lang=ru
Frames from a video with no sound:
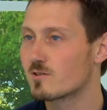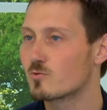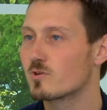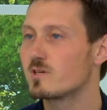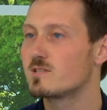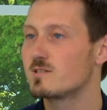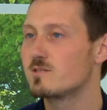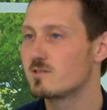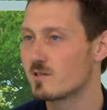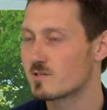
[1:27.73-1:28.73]
у которых есть
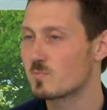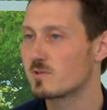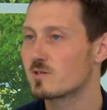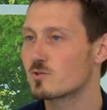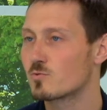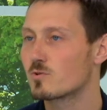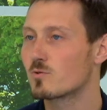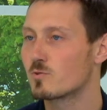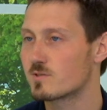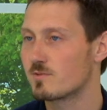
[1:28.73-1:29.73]
интерес понять, что
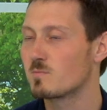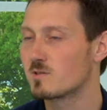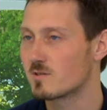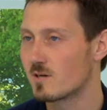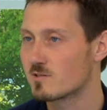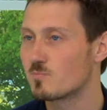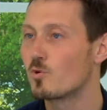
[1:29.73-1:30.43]
такое современный танец,